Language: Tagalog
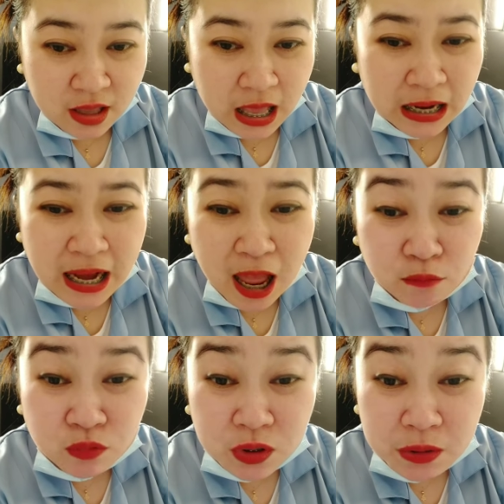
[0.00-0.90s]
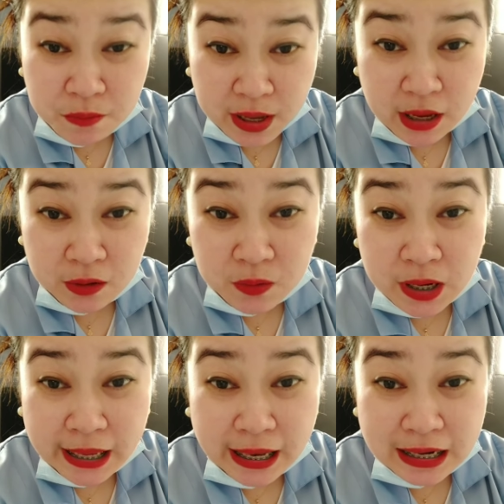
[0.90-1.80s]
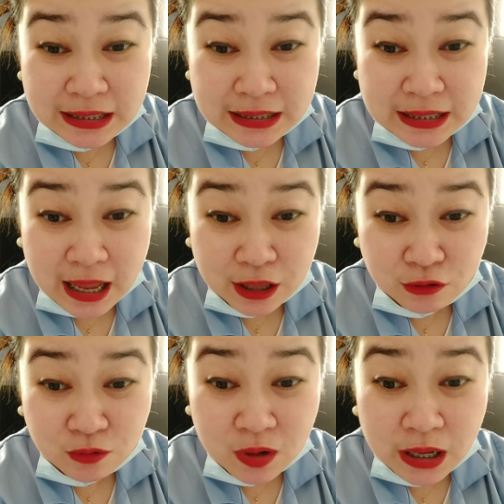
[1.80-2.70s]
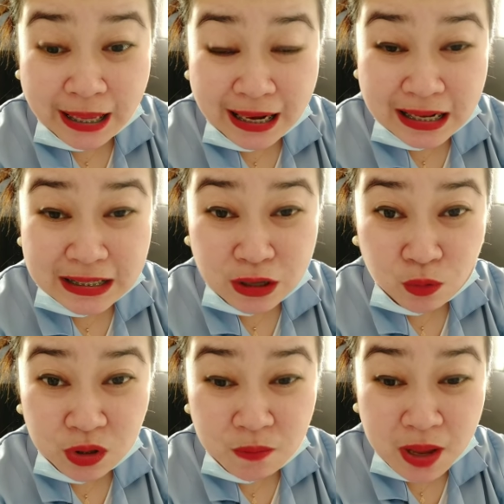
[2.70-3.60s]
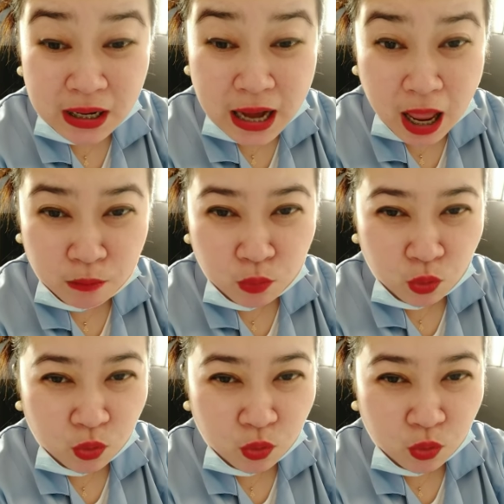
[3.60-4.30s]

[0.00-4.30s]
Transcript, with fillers: Ang labo, di ba? Nung nag-LS tayo, nung nag-LS ako, di ba? Ang labo.